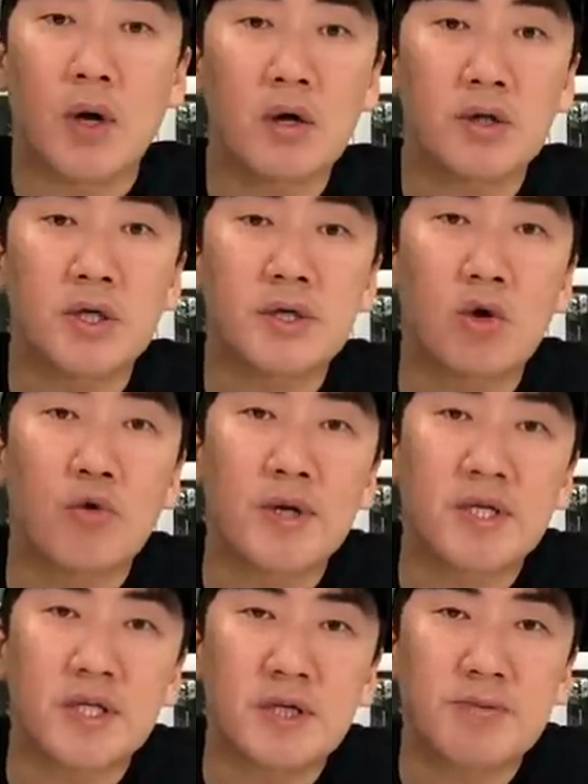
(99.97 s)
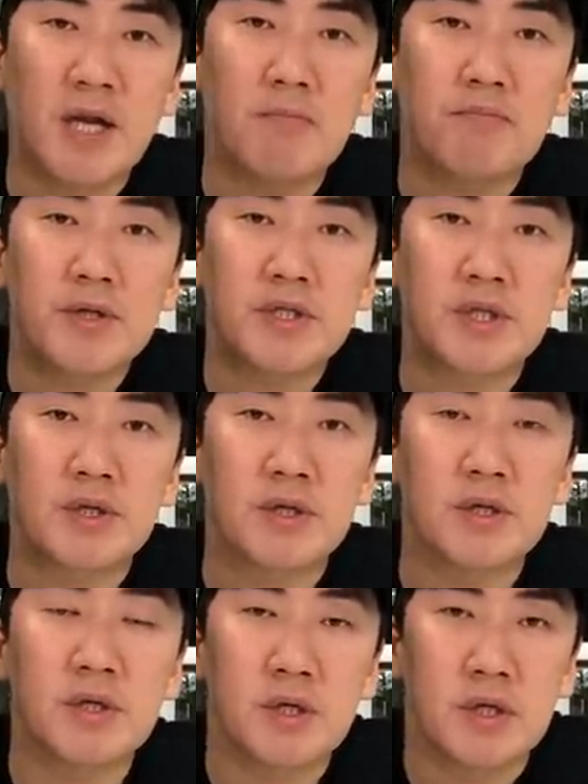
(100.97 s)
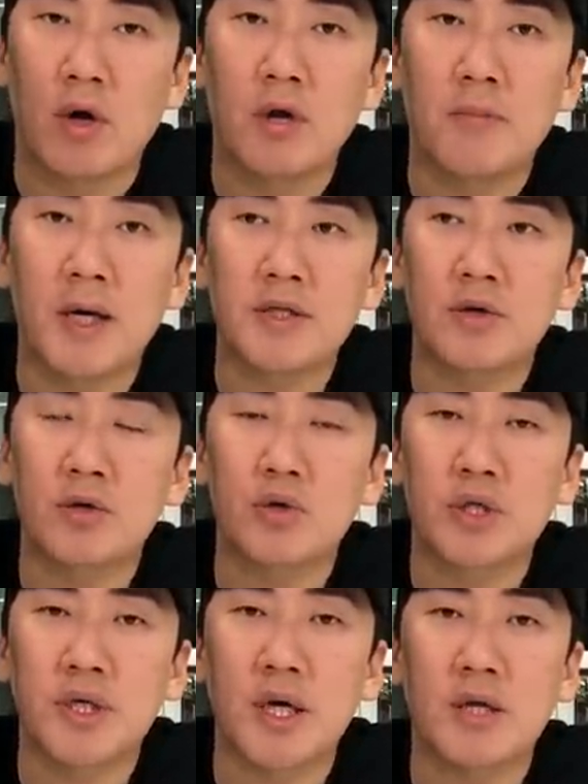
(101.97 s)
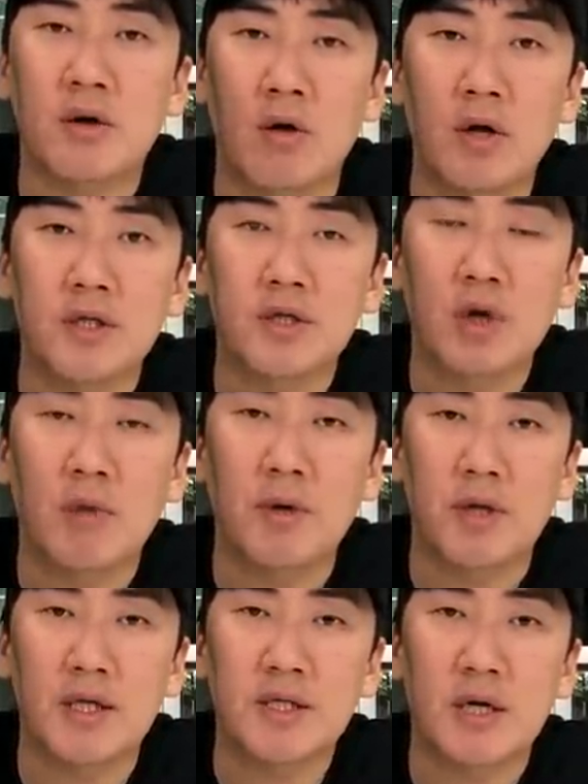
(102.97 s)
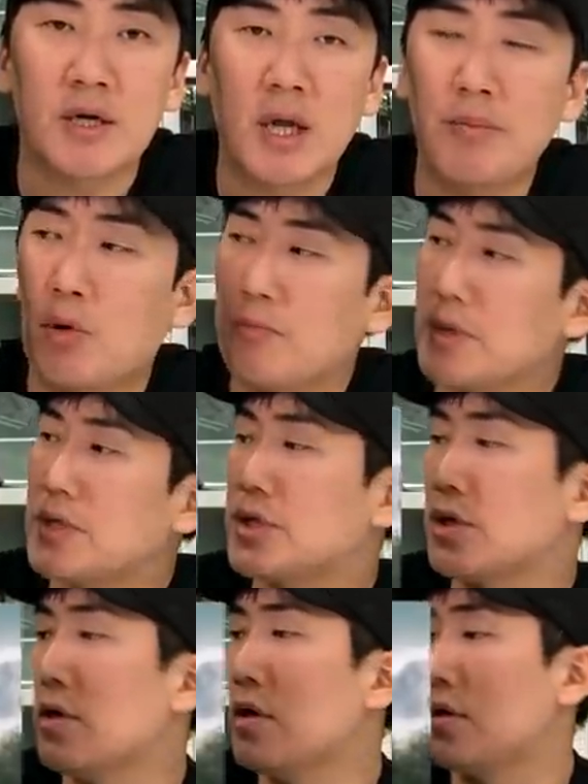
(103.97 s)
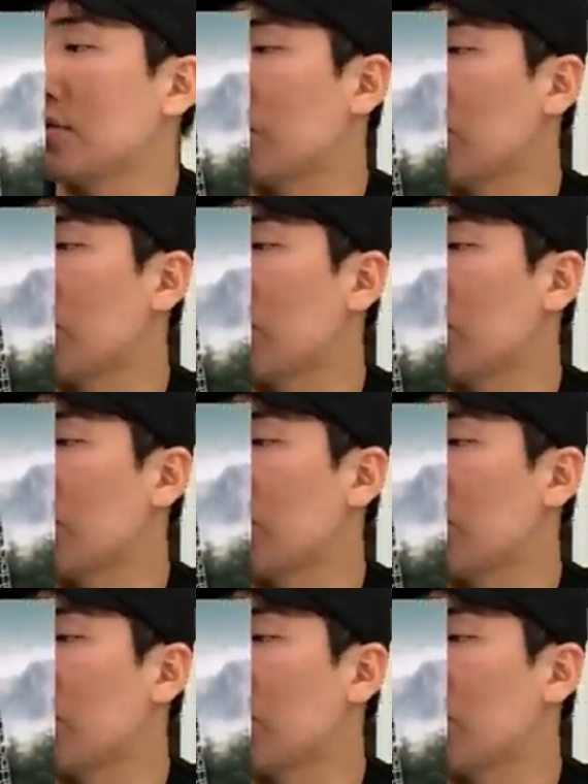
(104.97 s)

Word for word: 과연 2573피스를 얼마 정도 시간이 걸릴지도 한번 예상을 해보면서